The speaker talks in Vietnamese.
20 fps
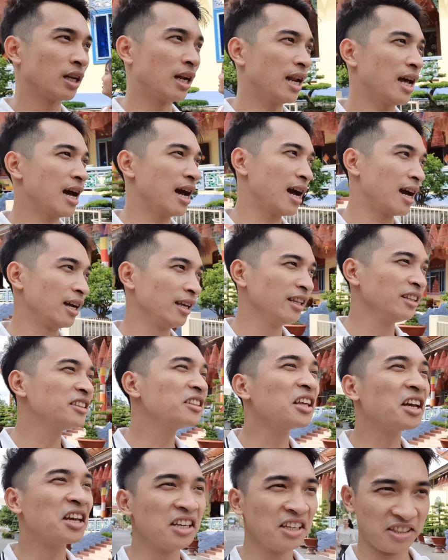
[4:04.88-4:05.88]
đấy là yên
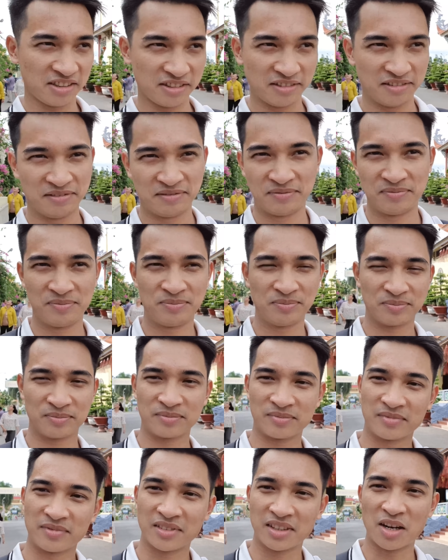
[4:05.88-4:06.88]
tĩnh
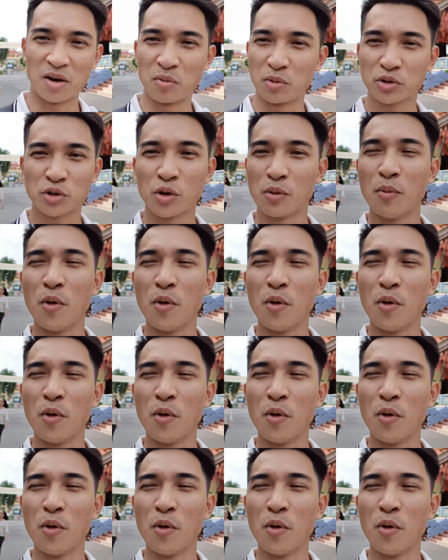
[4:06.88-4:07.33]
không có sâu